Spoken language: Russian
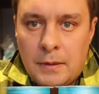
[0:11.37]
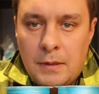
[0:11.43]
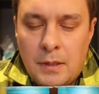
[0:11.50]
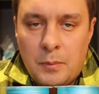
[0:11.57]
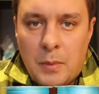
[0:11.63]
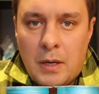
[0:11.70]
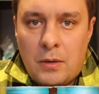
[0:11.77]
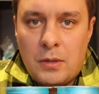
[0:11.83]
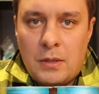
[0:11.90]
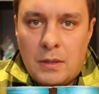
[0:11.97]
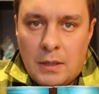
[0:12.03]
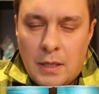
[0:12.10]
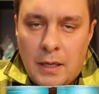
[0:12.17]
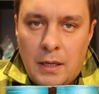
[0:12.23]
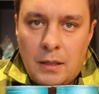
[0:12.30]
Дед Мороз
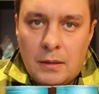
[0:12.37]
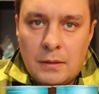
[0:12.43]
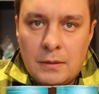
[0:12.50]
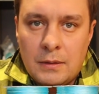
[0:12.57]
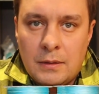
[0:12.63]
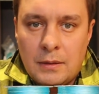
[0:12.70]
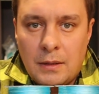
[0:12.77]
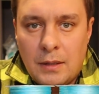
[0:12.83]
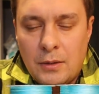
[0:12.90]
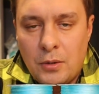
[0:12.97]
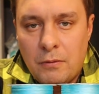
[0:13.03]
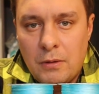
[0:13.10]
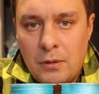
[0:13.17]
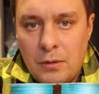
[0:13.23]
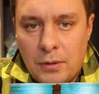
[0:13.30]
надарил на
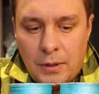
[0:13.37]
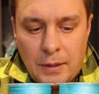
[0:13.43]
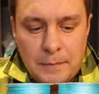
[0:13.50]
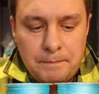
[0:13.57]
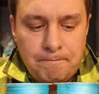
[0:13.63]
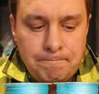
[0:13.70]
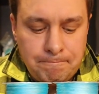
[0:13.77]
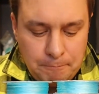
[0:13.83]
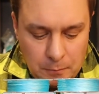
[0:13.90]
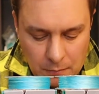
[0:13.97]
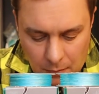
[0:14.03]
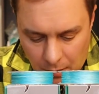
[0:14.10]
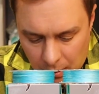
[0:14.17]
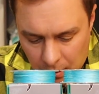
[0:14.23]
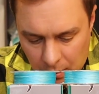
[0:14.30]
Новый год
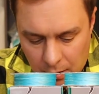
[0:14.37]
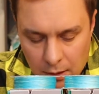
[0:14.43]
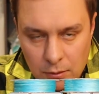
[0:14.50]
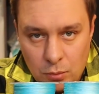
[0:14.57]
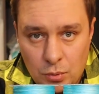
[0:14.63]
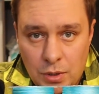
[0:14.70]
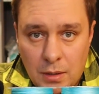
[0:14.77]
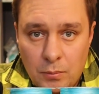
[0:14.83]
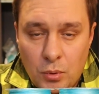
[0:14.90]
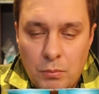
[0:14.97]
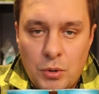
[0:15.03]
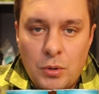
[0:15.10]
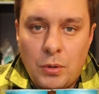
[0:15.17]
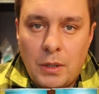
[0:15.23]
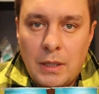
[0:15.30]
катушки. Будем
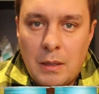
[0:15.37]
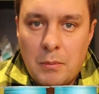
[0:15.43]
шнуры